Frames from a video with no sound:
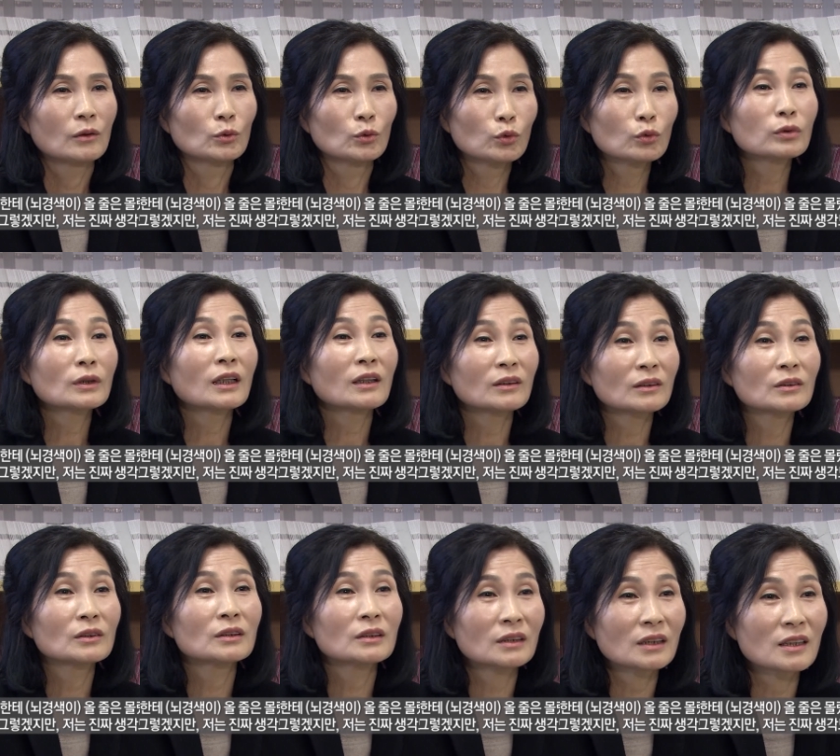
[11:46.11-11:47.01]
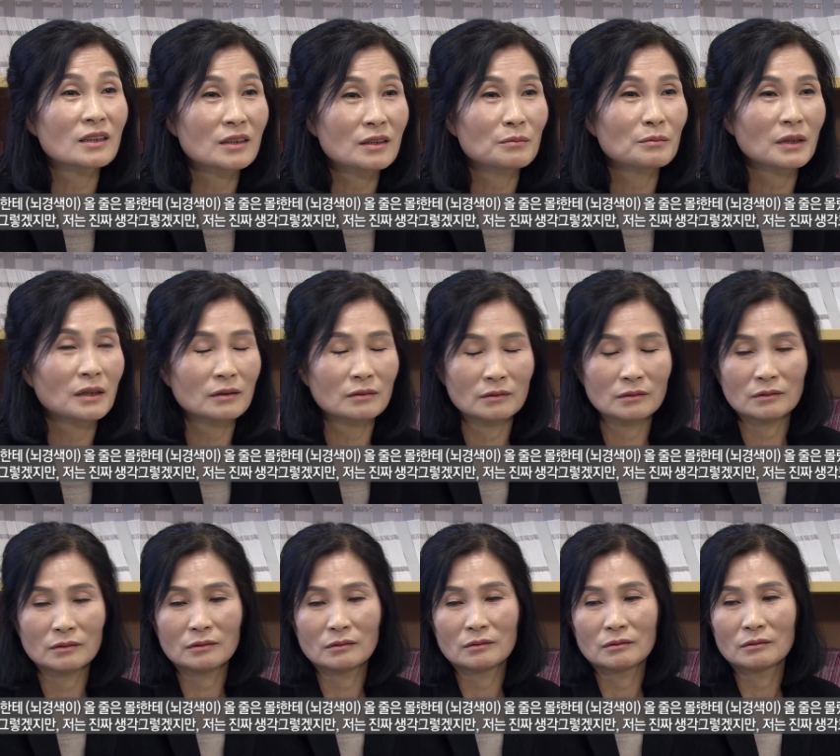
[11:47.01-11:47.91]
누구나
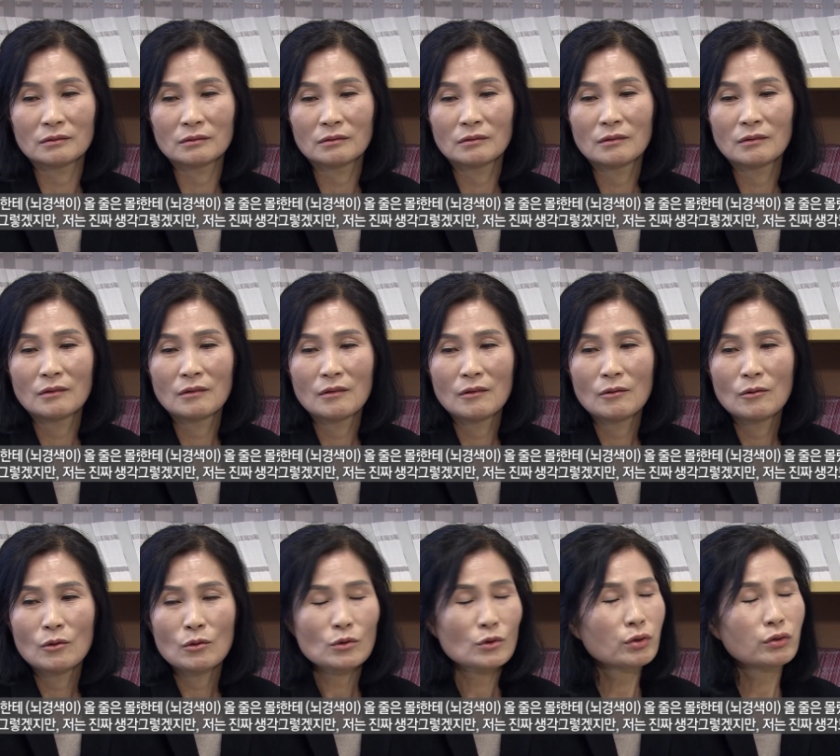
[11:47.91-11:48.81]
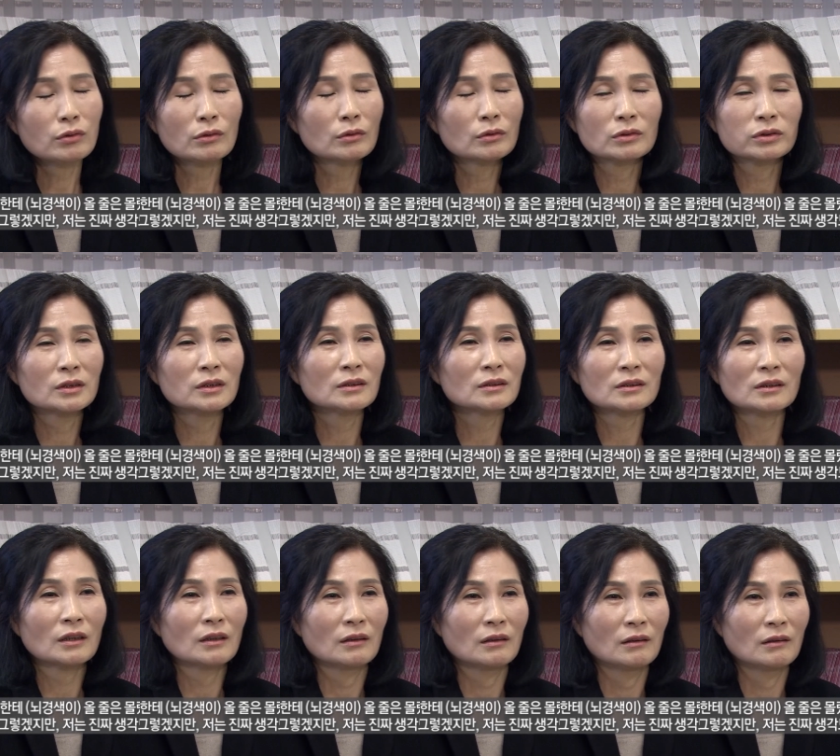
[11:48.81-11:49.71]
그렇겠지만은 저는 그
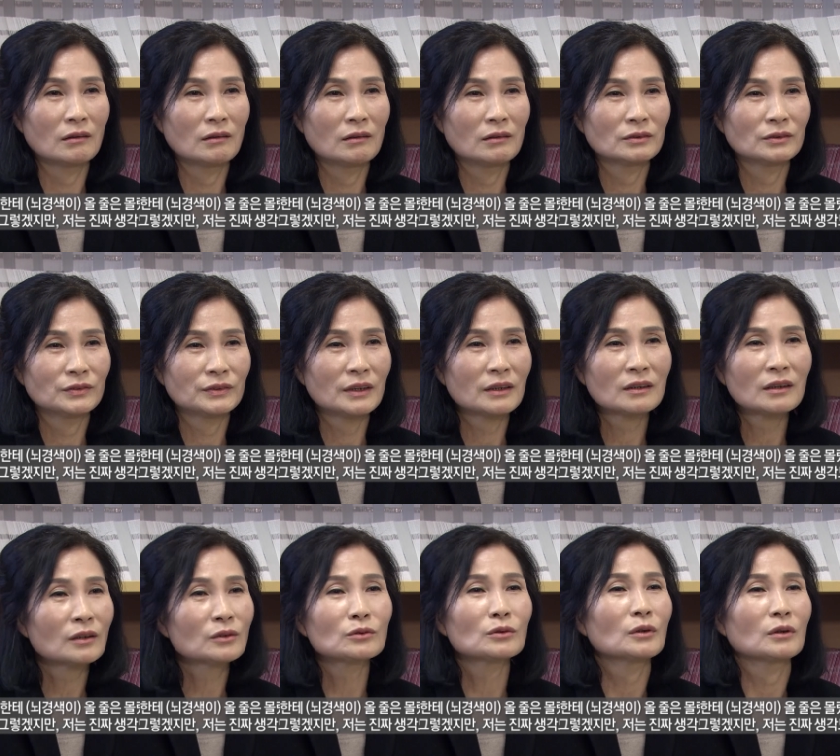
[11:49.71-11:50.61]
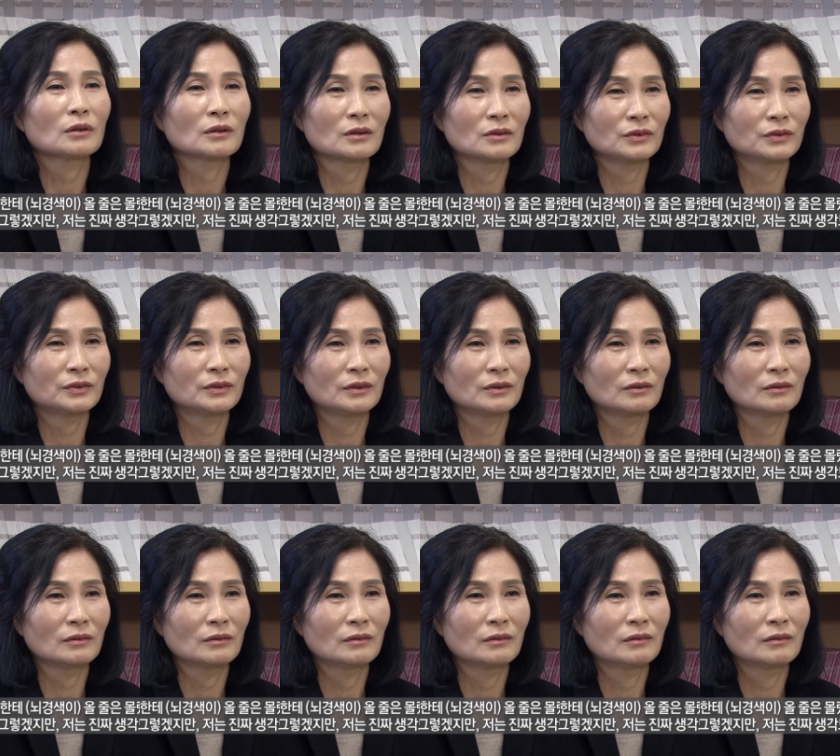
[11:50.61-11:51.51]
진짜 생각도 안
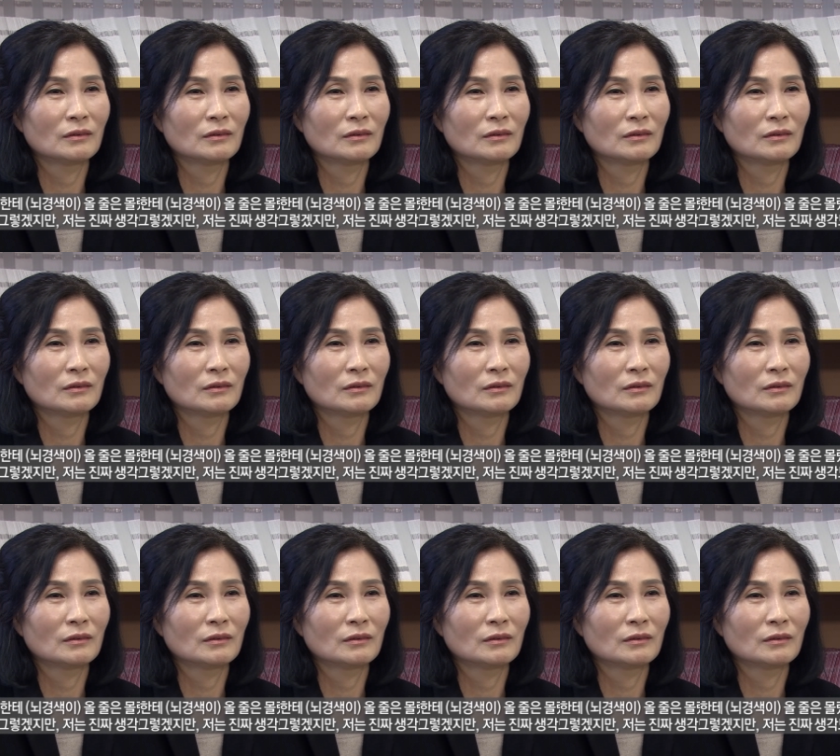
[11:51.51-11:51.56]
했어요.